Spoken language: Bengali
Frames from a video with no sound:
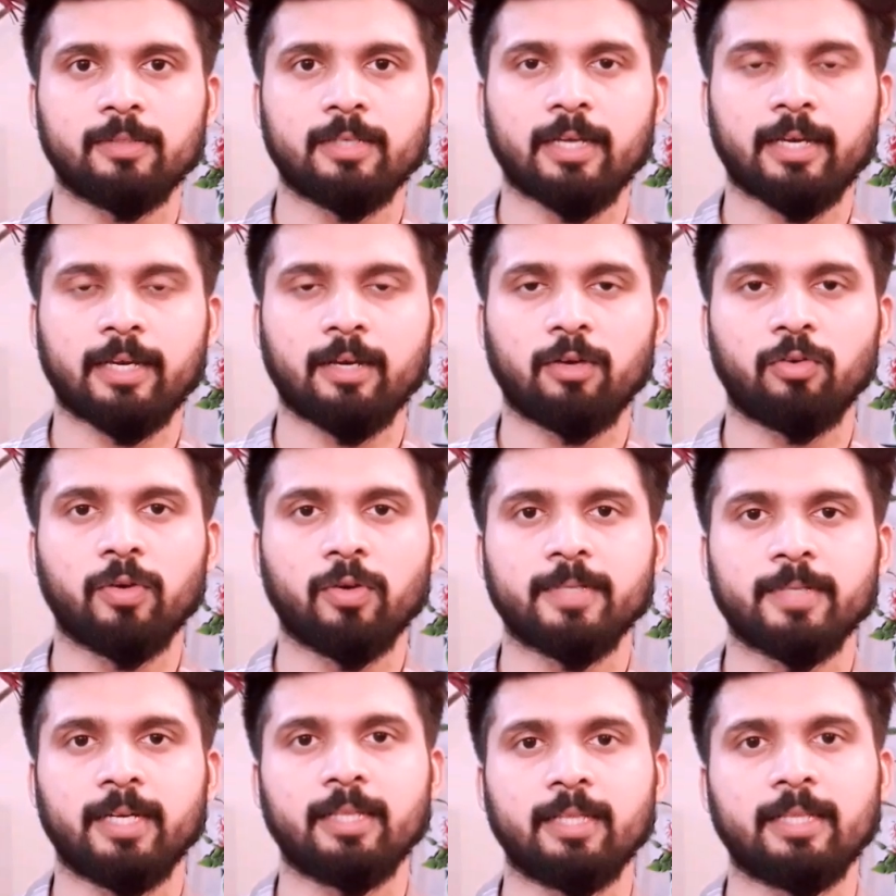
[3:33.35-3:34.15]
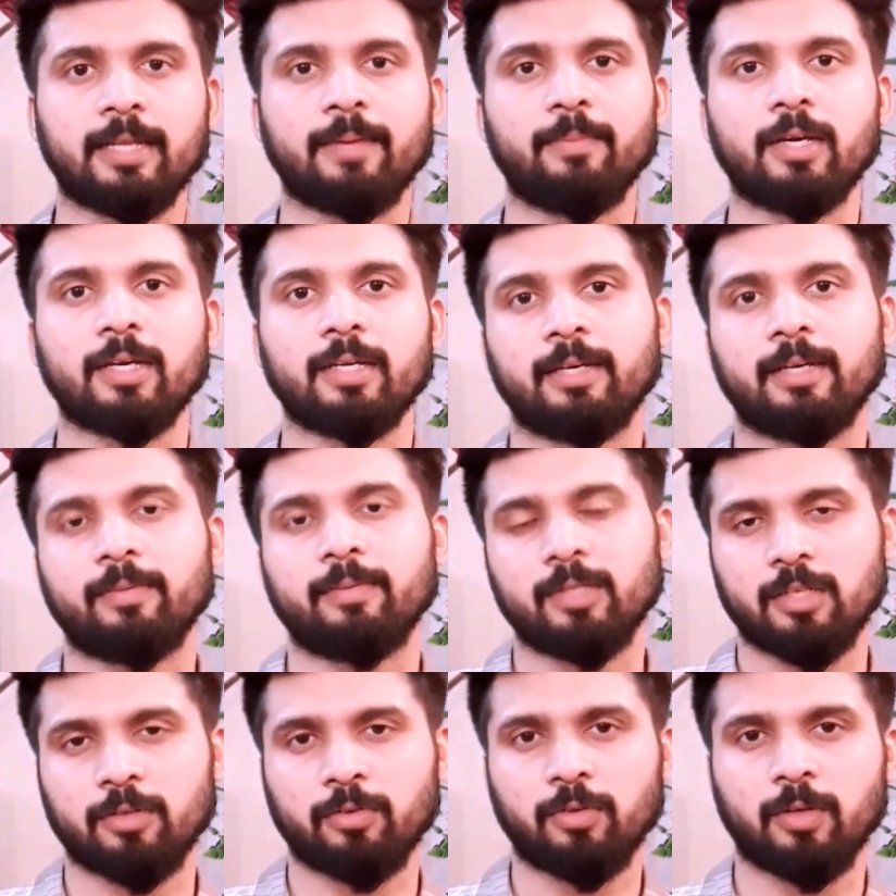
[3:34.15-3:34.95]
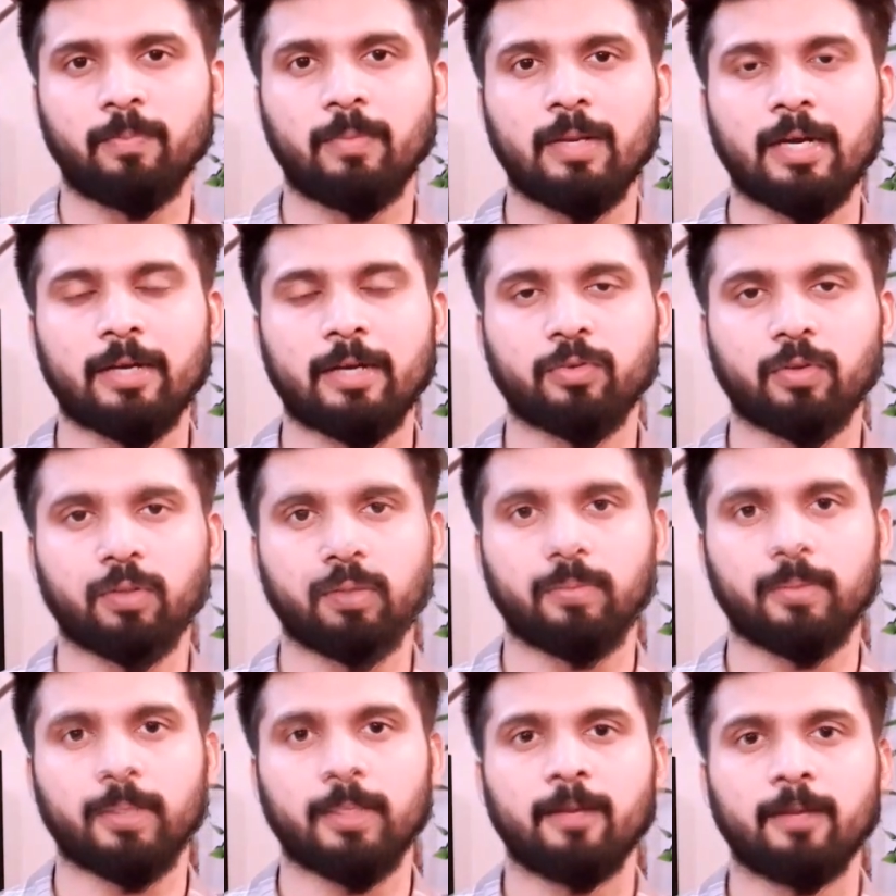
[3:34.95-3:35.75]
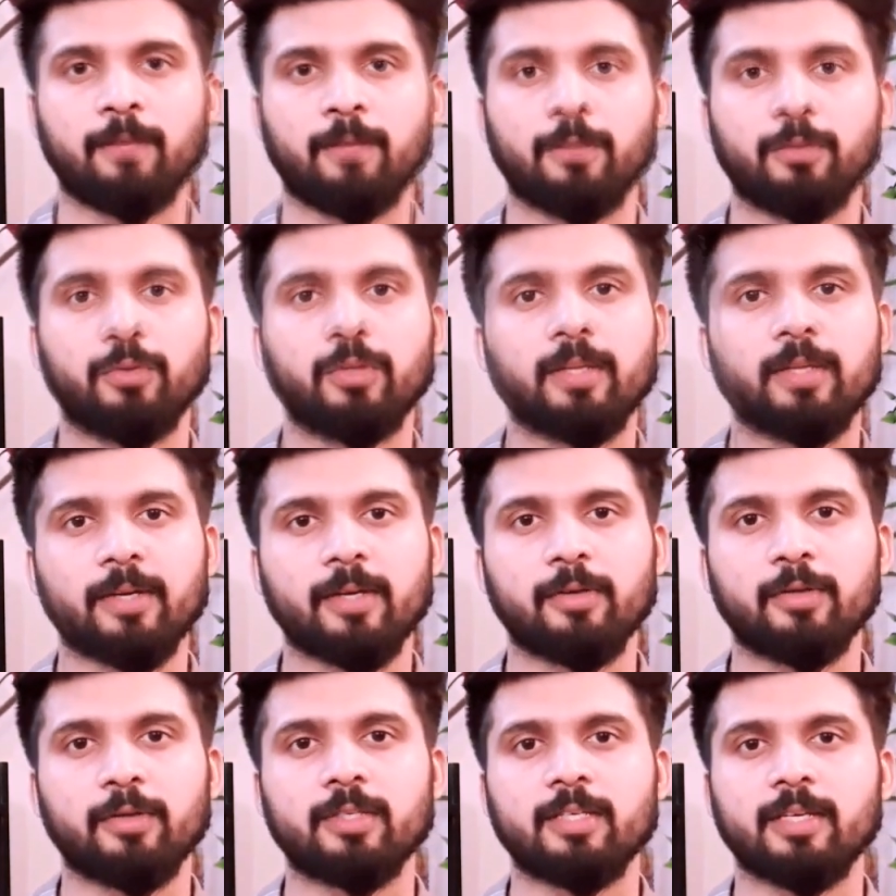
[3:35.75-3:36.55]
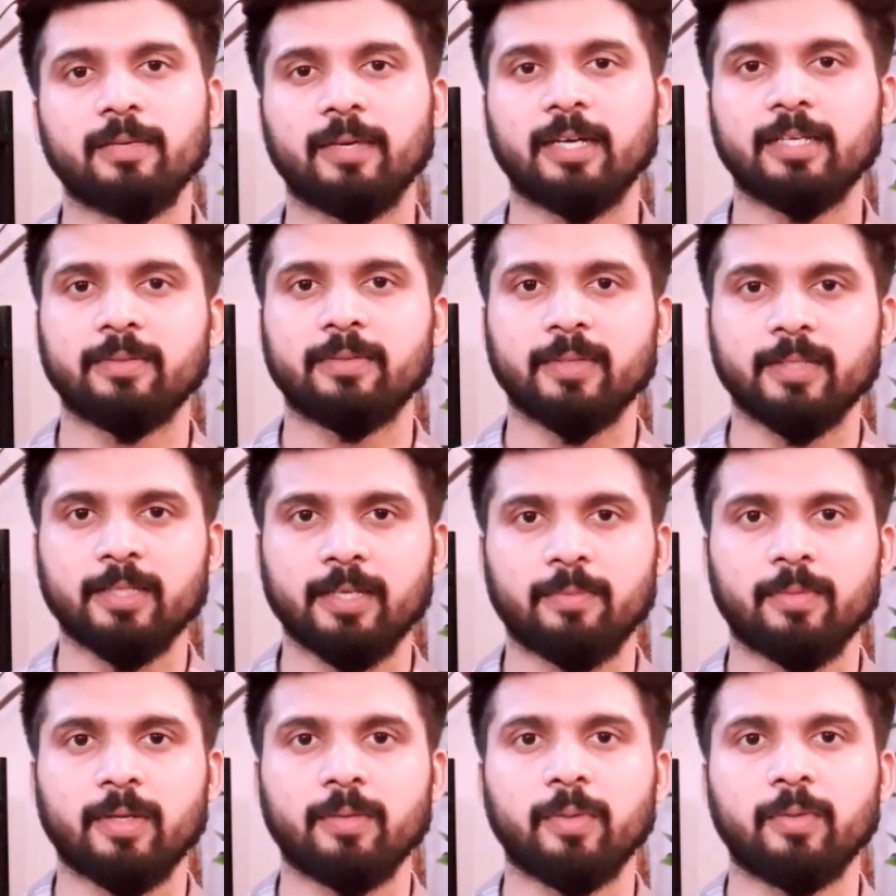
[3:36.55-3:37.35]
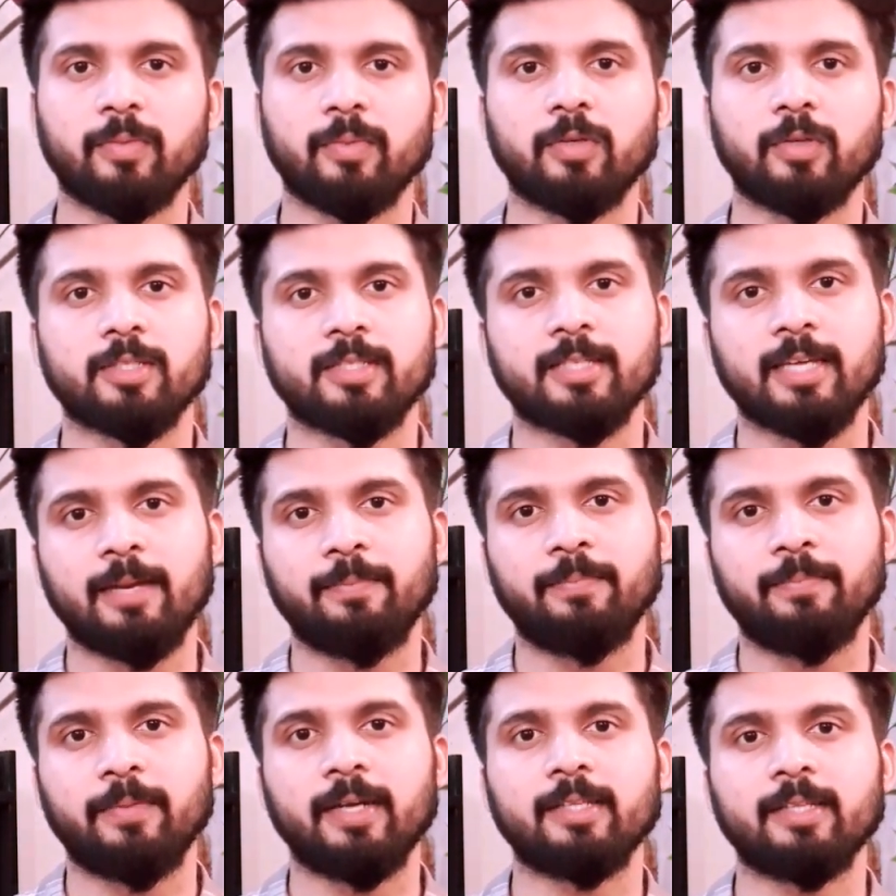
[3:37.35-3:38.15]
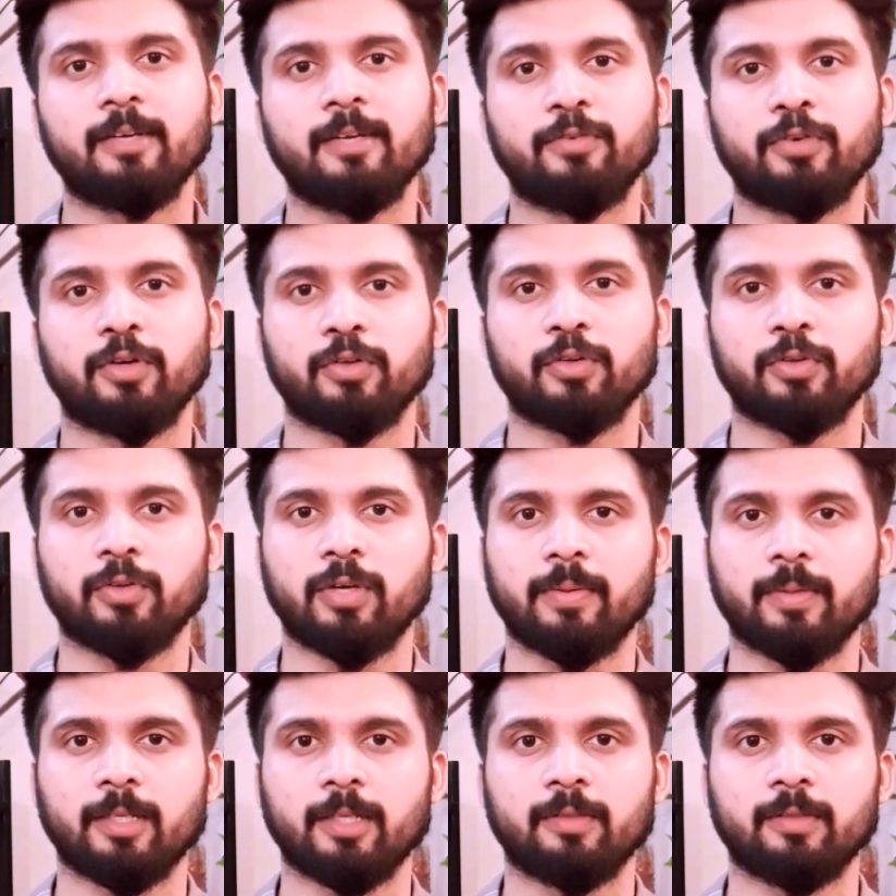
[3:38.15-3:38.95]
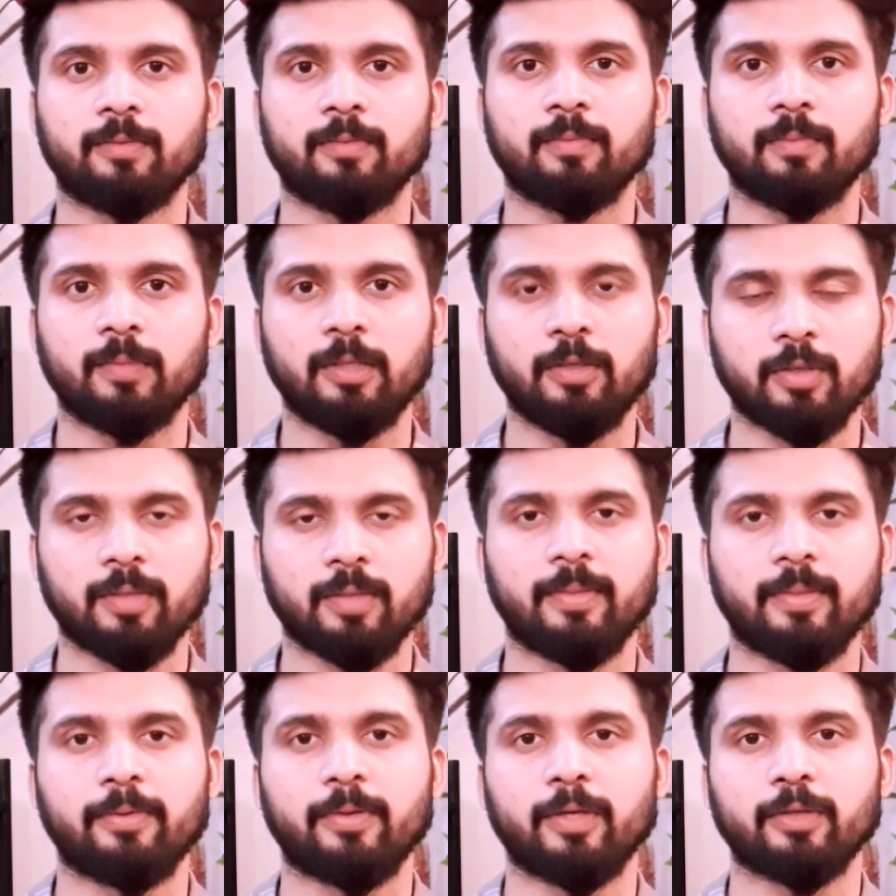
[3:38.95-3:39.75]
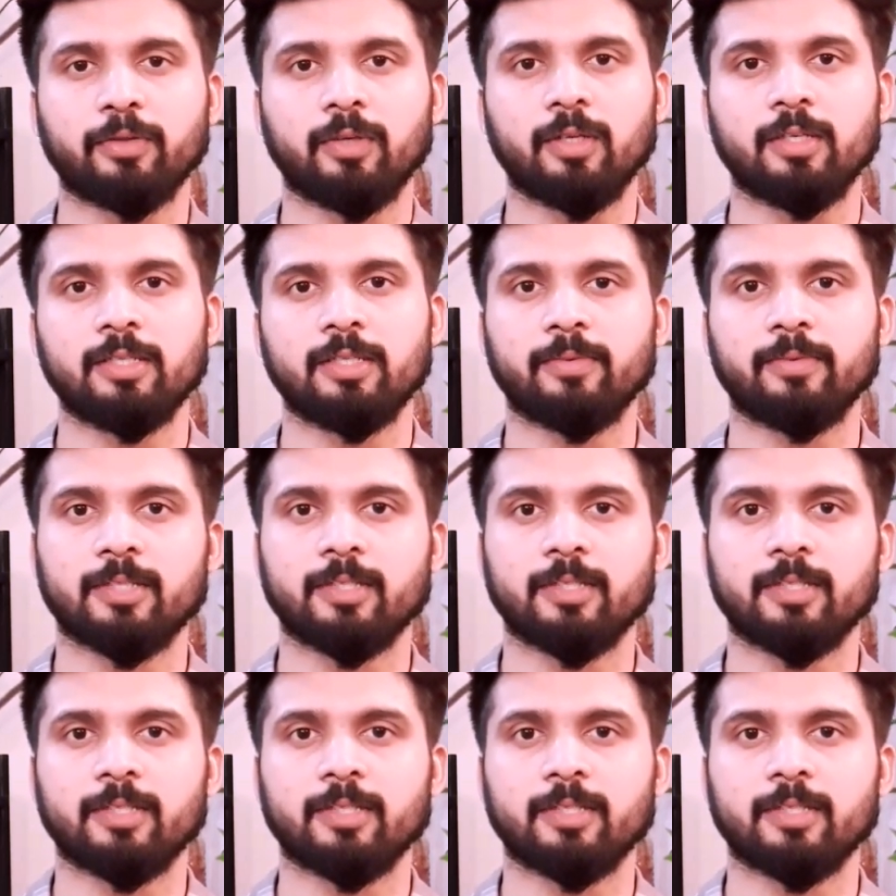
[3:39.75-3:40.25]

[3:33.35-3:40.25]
জায়গায় ওয়েবসাইটের নাম লেখা থাকবে সেগুলো ব্লার করে দেবেন দুই নাম্বার হচ্ছে মাঝে মাঝে আমরা বিভিন্ন সেলিব্রিটিদের ফটো আমাদের ভিডিওতে ব্যবহার করি যেমন